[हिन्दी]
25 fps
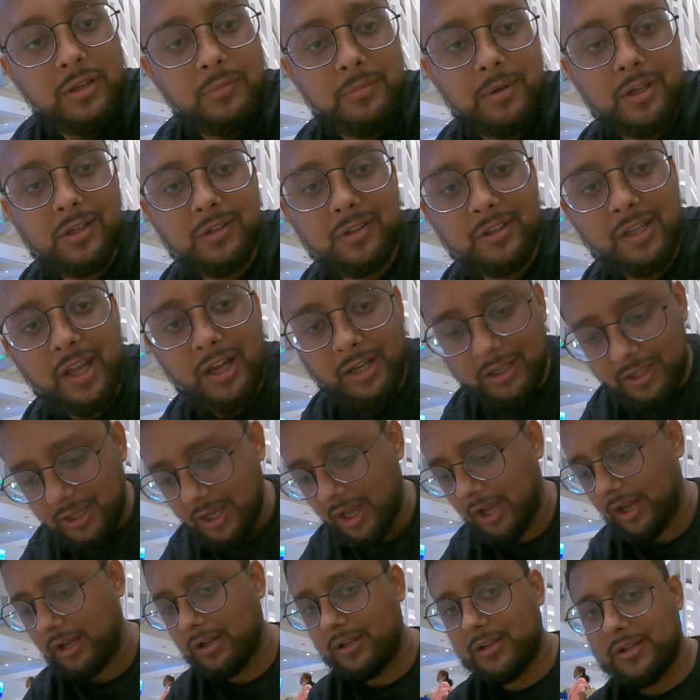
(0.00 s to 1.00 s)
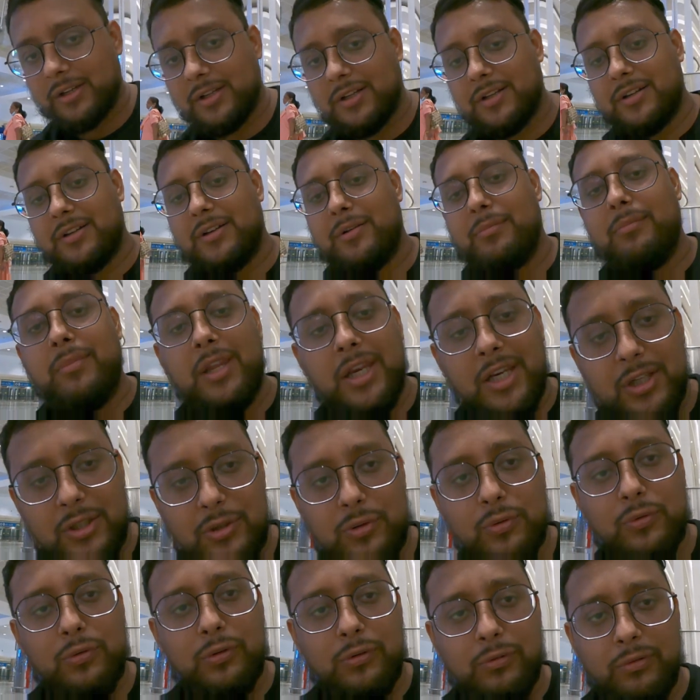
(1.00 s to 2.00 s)
उसने मेरे से क्या किया मेरे
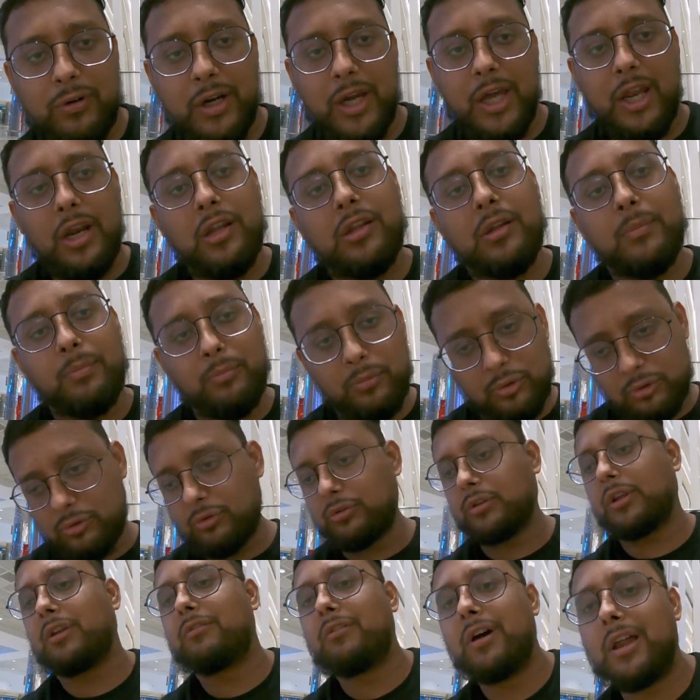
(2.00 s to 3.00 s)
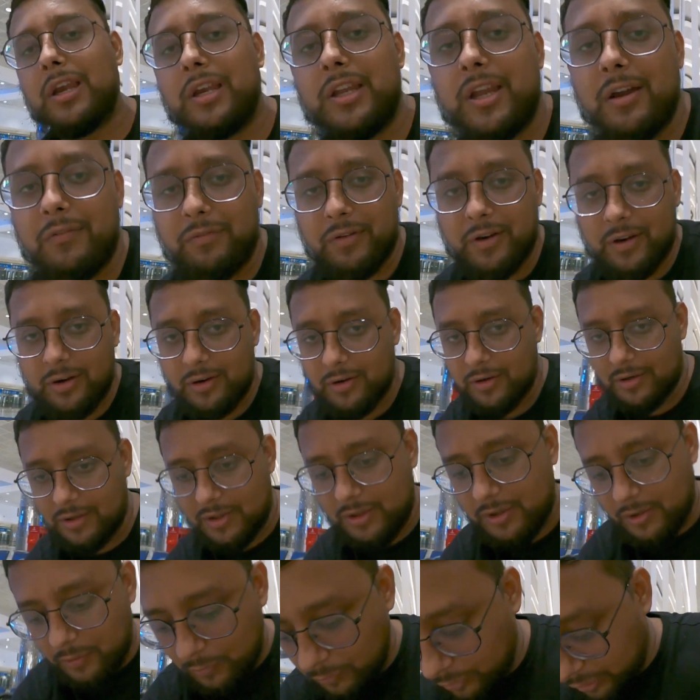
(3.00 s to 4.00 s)
शूज़ वगैरह सब कुछ उतरवा लिया फिर
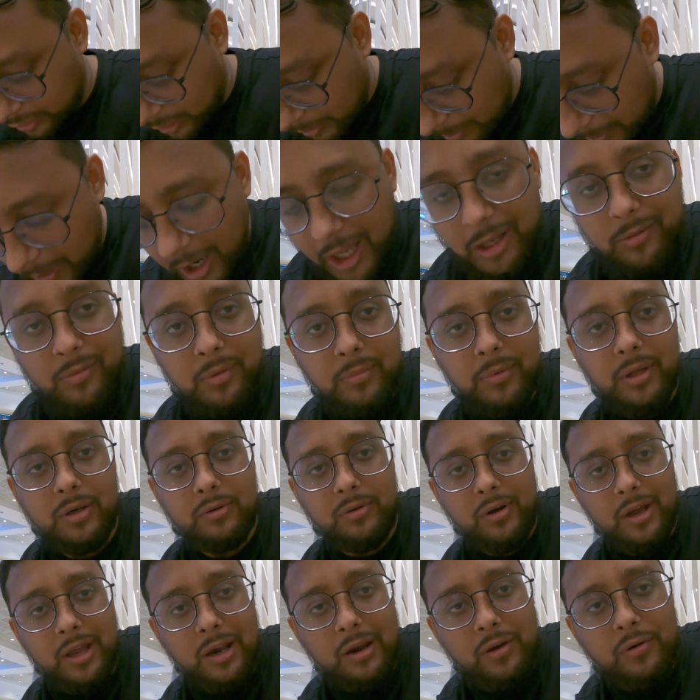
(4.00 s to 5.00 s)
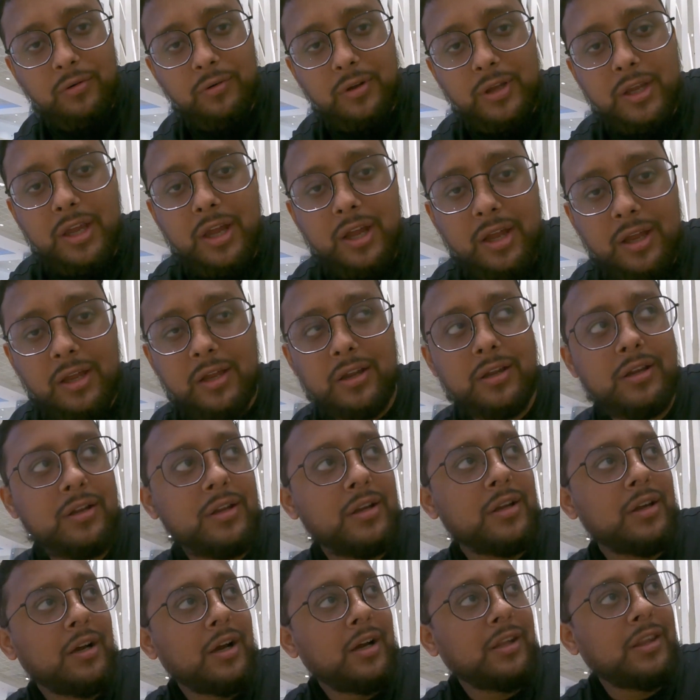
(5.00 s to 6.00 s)
उसके बाद में मेरे को अलाउ किया
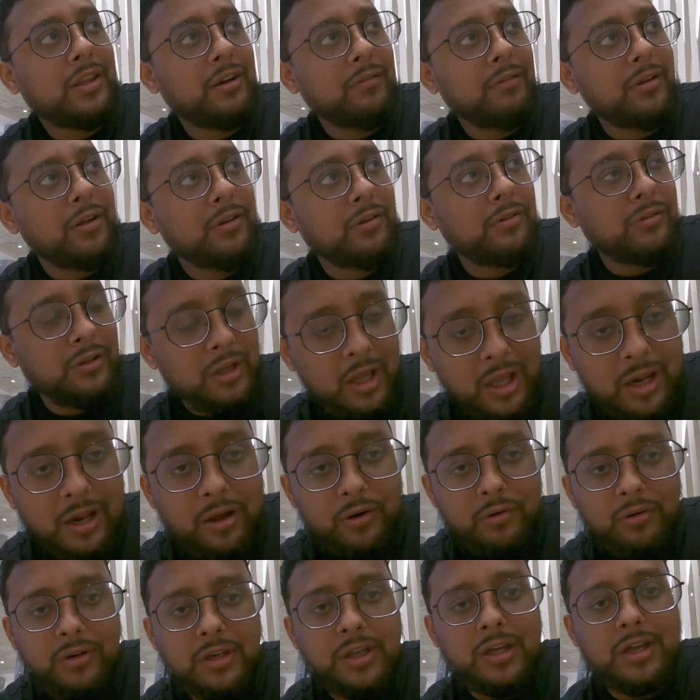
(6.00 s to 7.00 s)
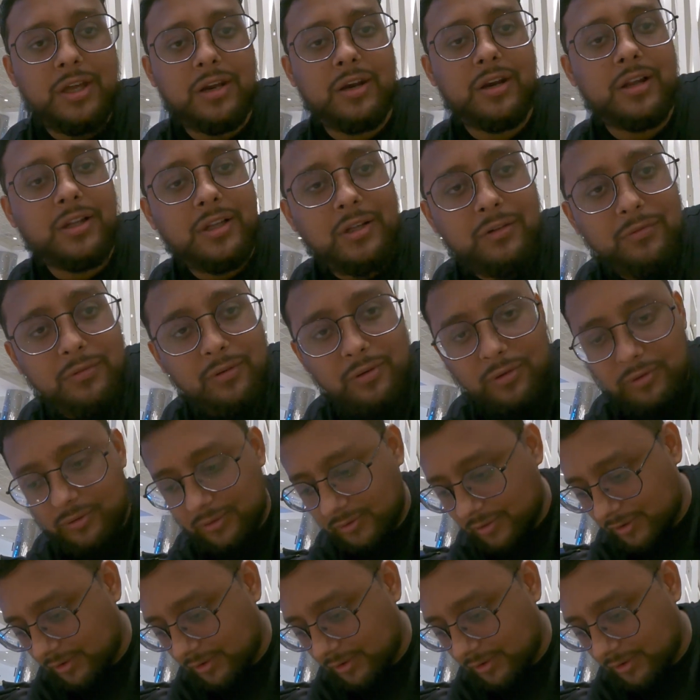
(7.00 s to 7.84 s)
अदरवाइज़ उसने अलाउ ही नहीं कर रहा था वो